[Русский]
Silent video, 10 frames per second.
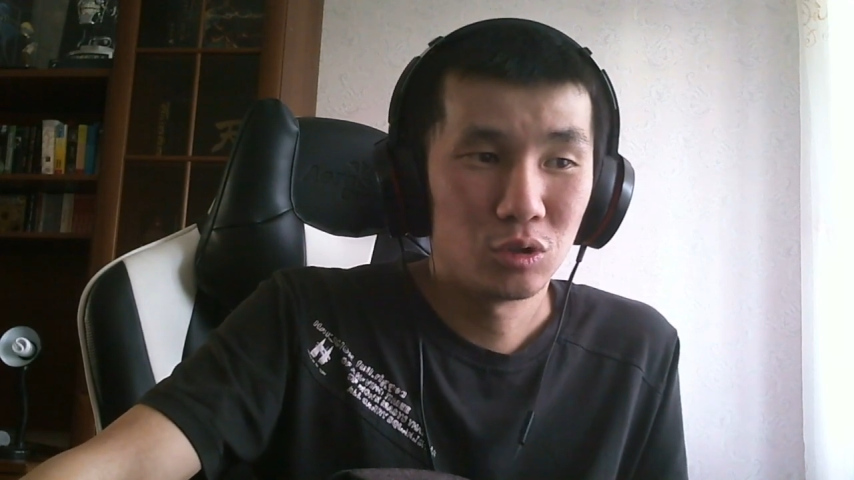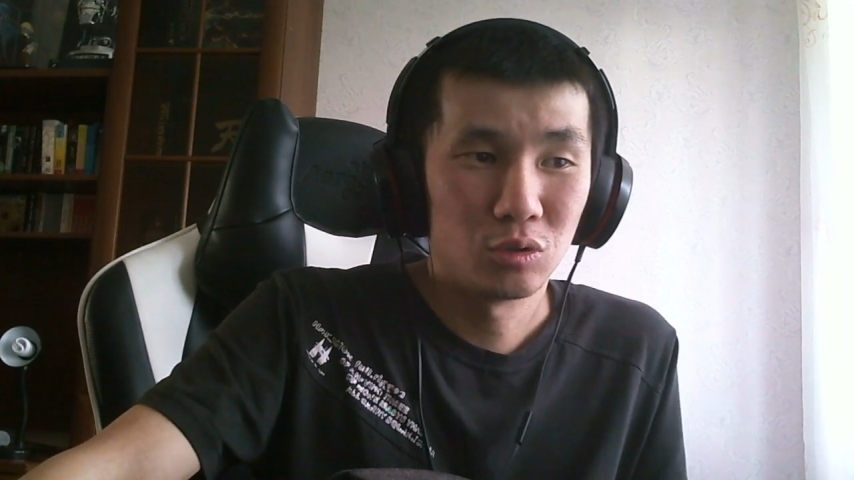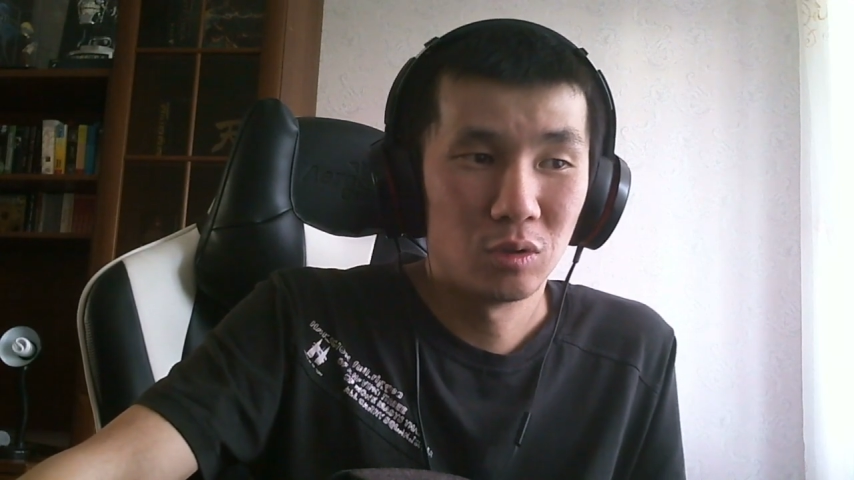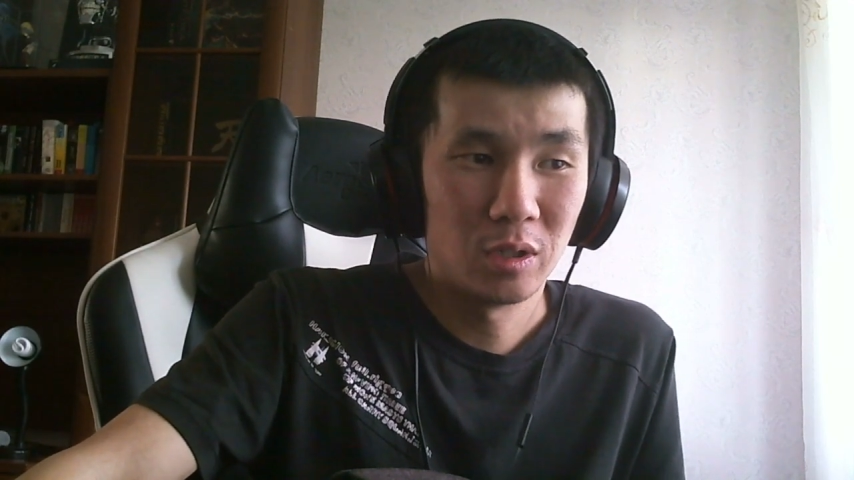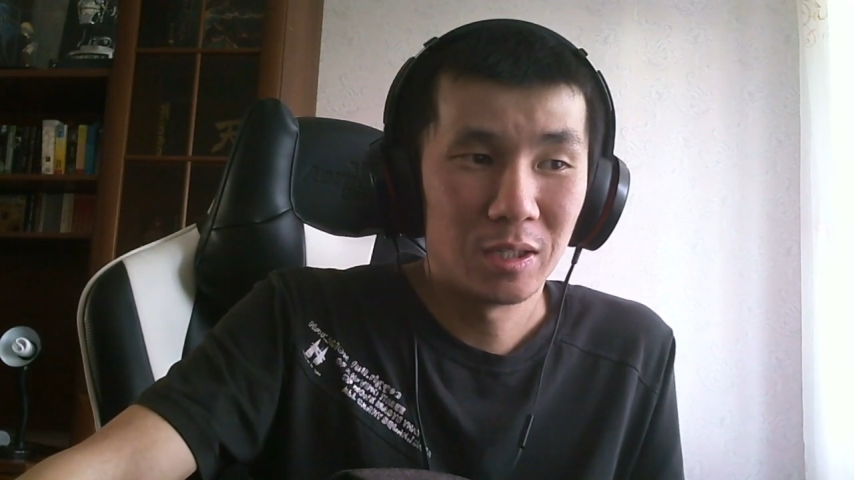
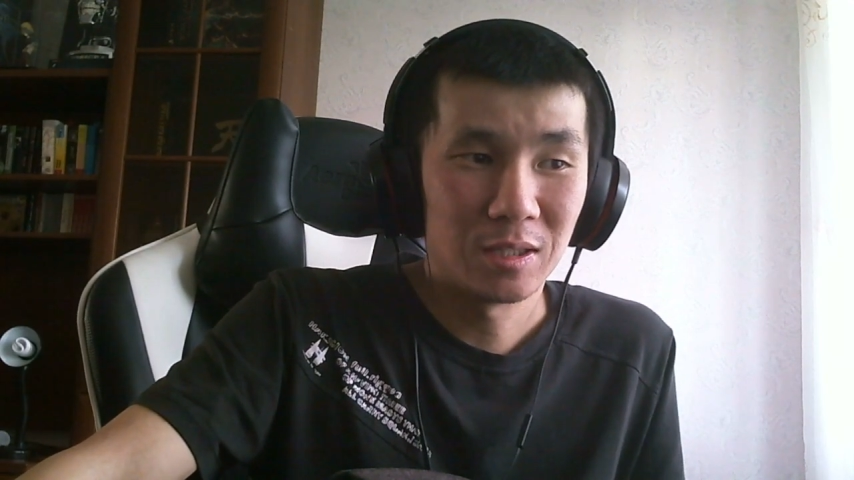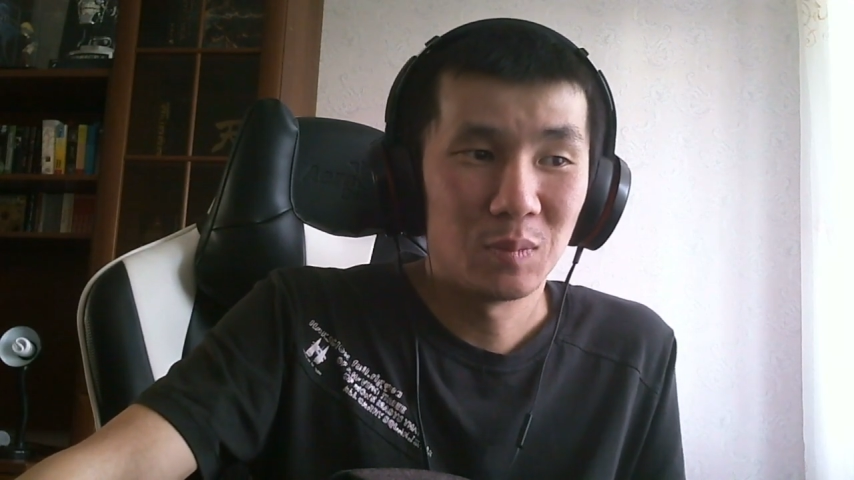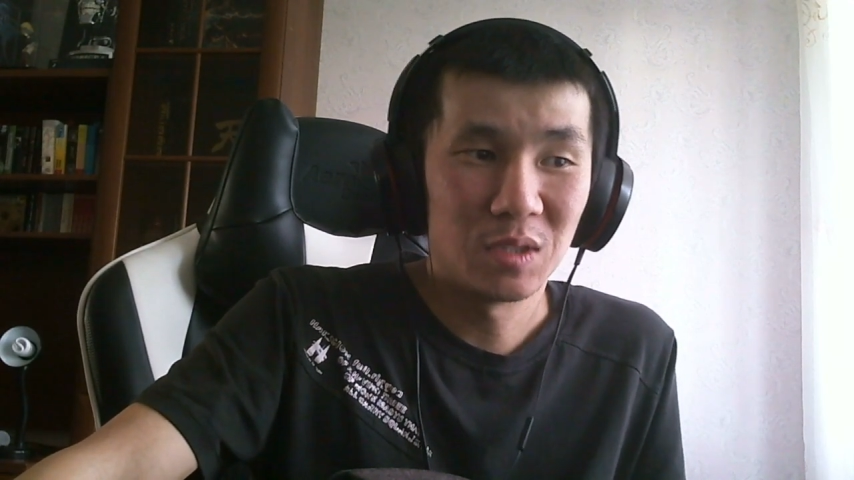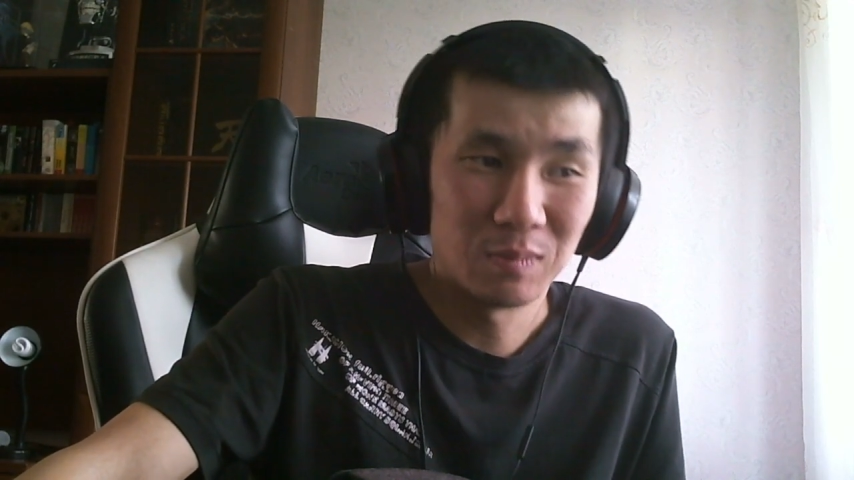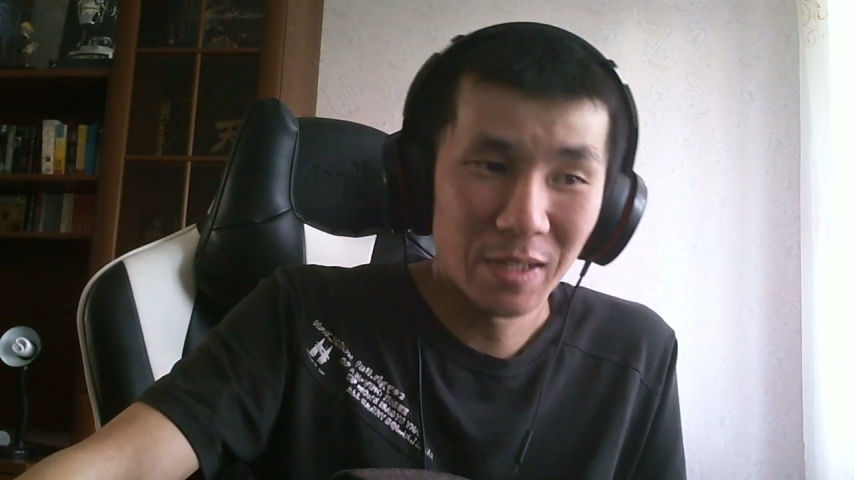что это
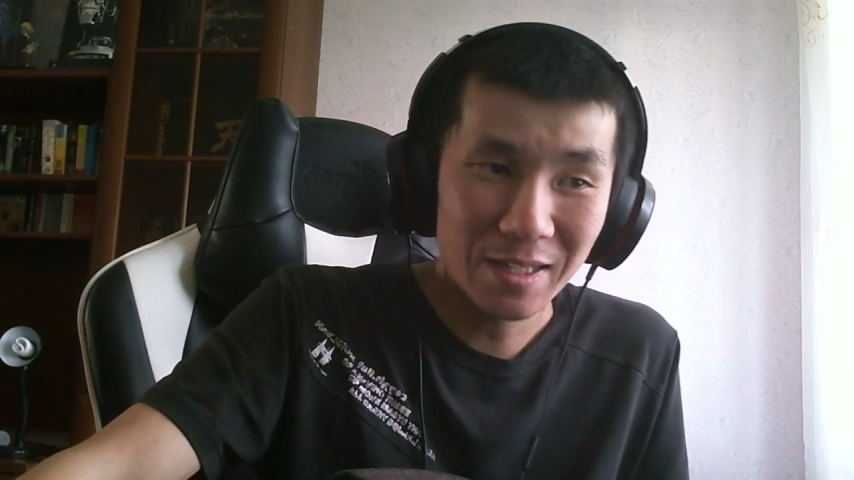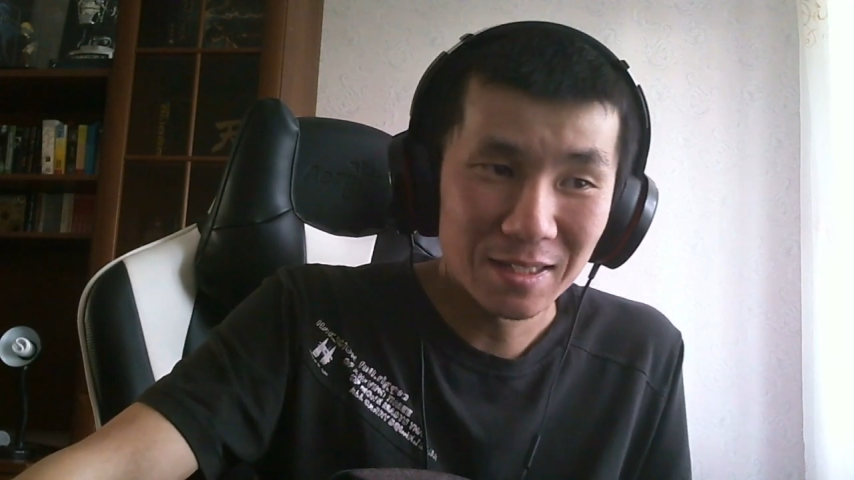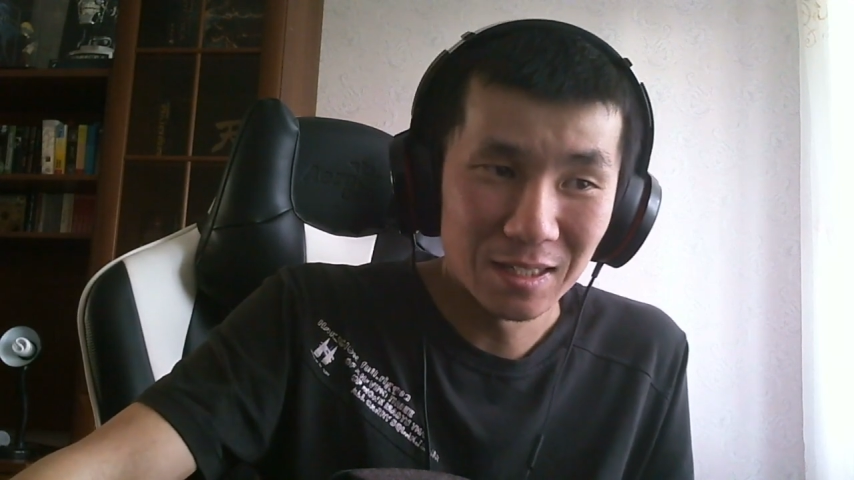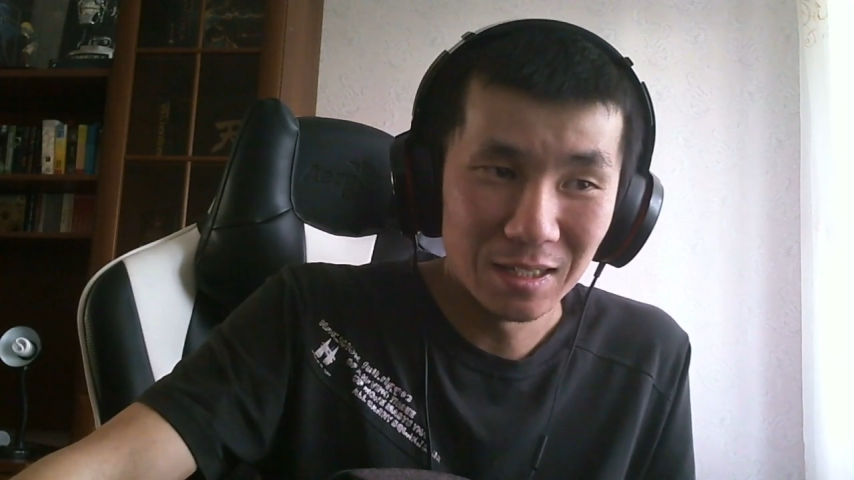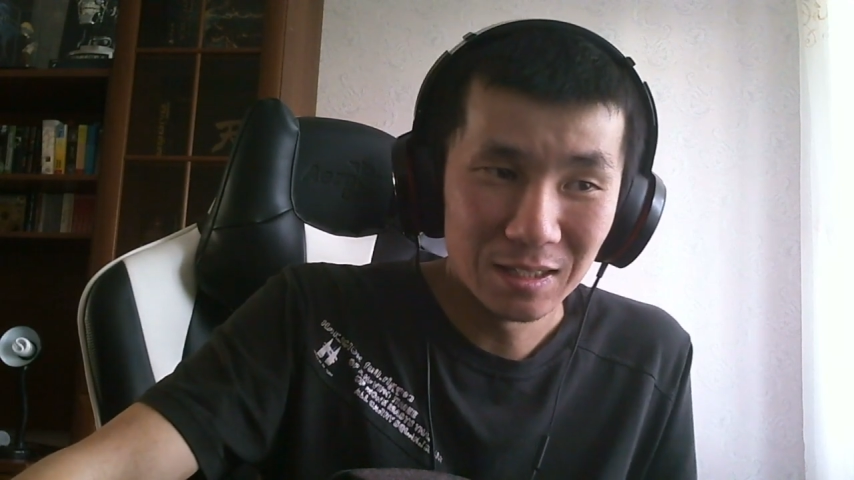
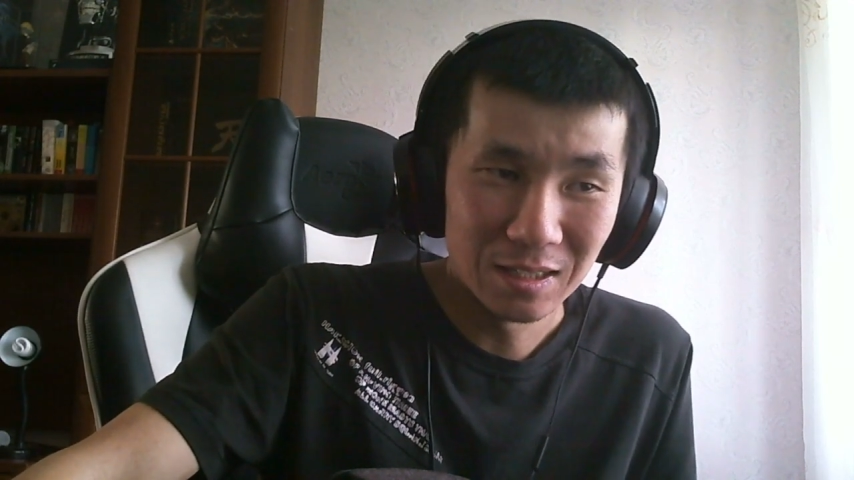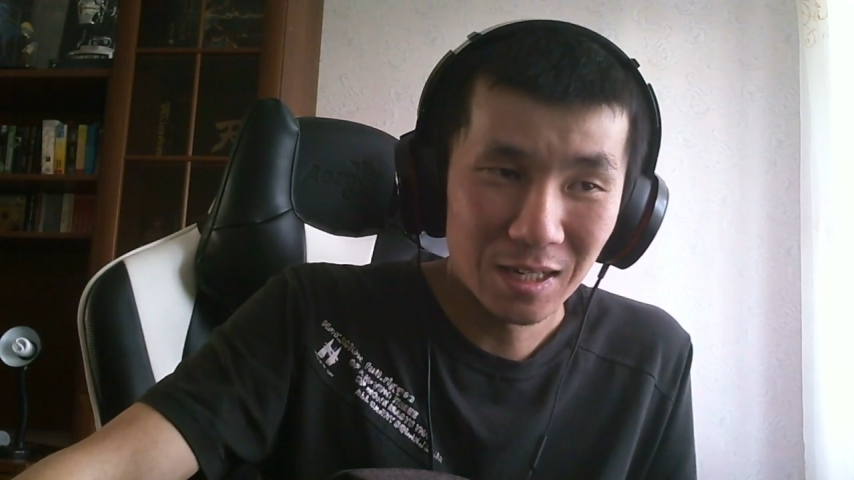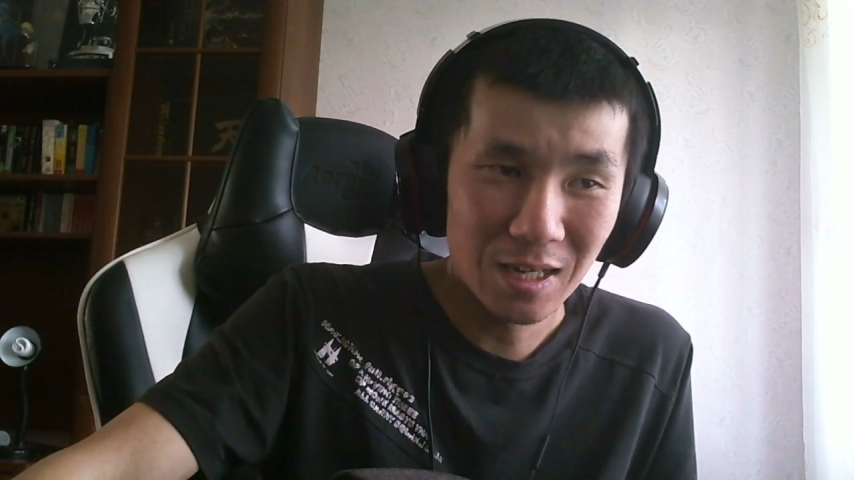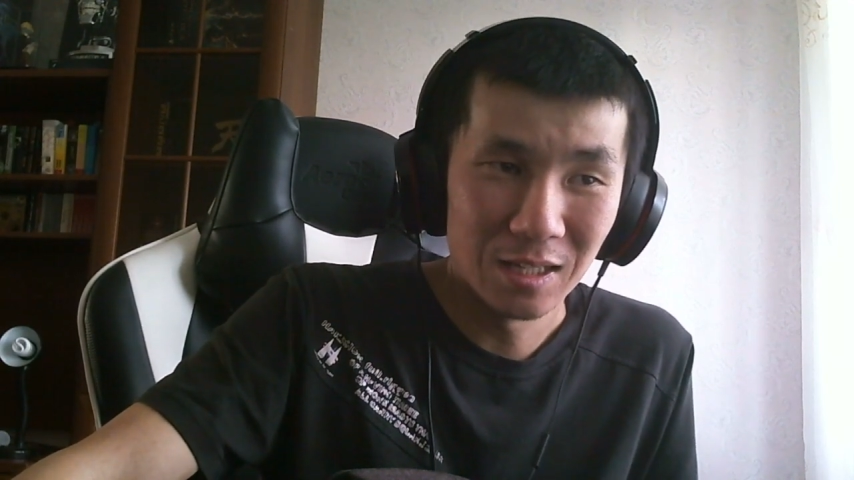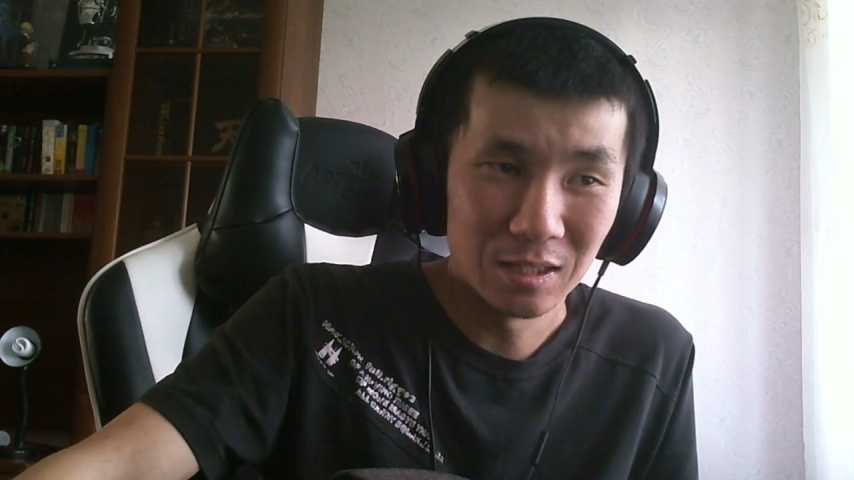бесплатная игра,